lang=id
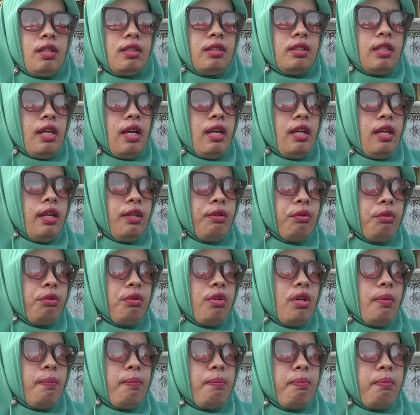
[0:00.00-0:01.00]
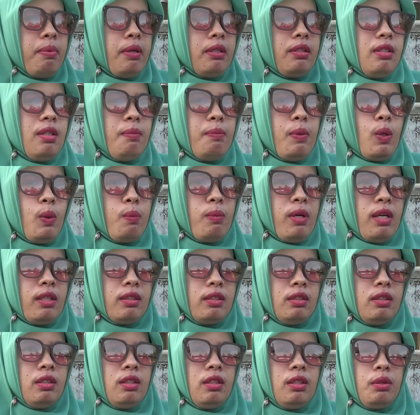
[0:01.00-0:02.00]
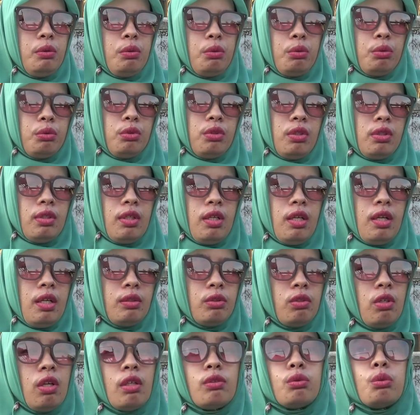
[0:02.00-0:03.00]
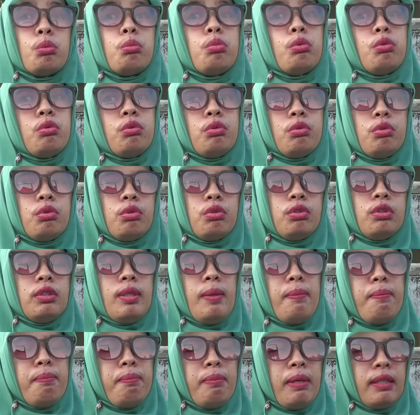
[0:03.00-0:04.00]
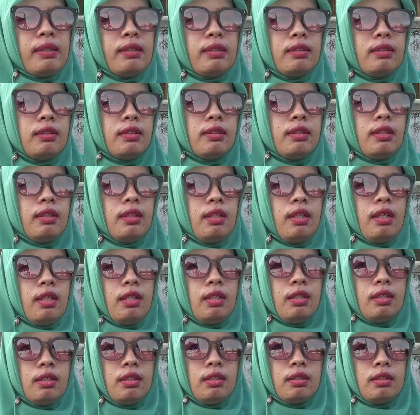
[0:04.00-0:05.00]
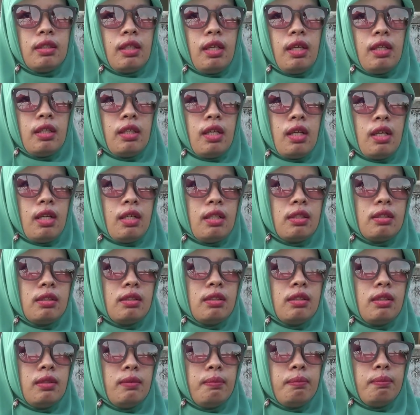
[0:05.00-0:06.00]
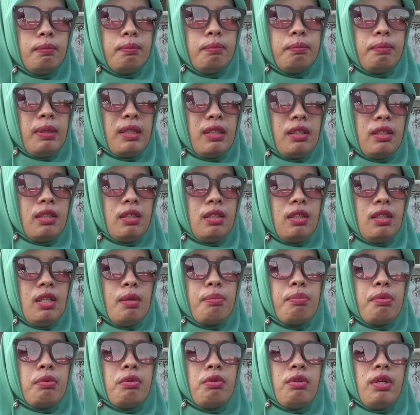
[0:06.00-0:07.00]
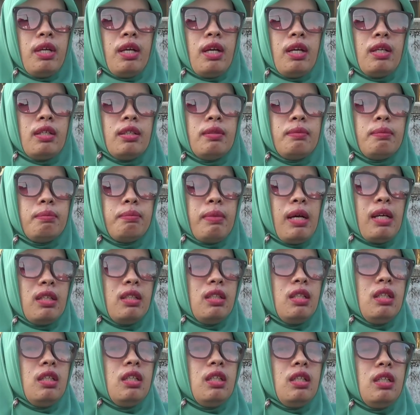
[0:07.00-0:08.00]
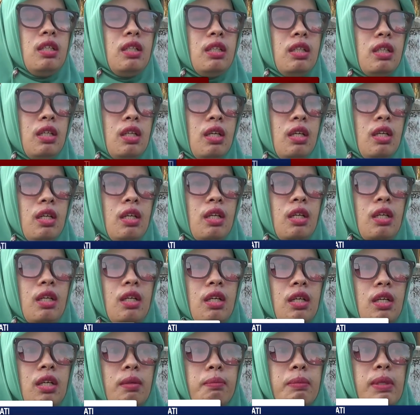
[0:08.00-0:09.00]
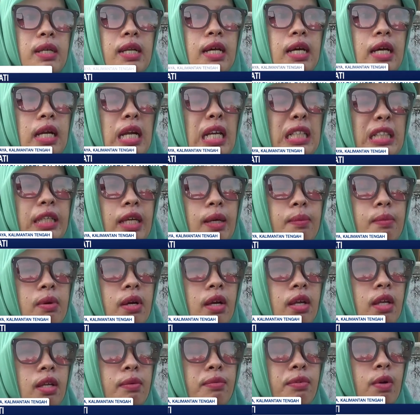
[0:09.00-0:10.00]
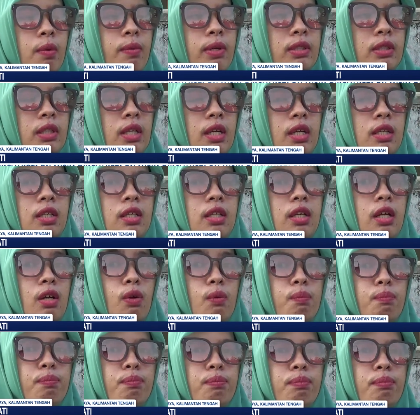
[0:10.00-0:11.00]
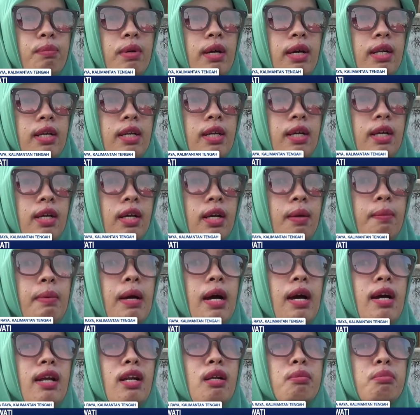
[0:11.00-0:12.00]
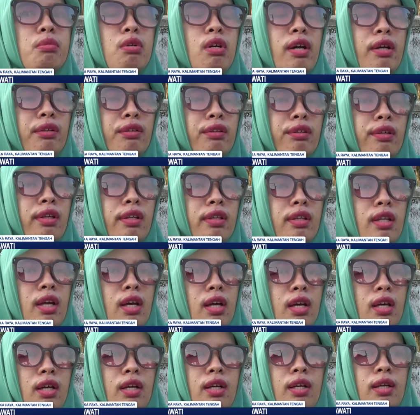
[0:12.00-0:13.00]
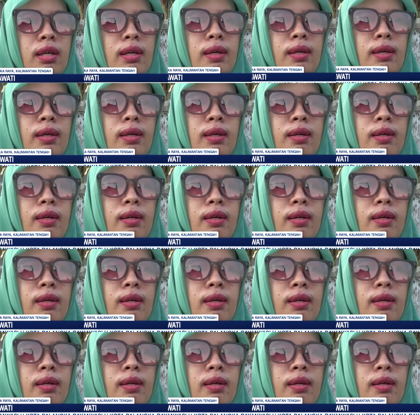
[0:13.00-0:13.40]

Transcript: Saya itu dapat informasi itu setelah sholat subuh hmm. jam 4, hmm. Uh, sekitar 4.30 ya hmm. pagi. Hmm. Di bendara saya menginformasikan di grup ada kebakaran bu kantor kita. Hmm.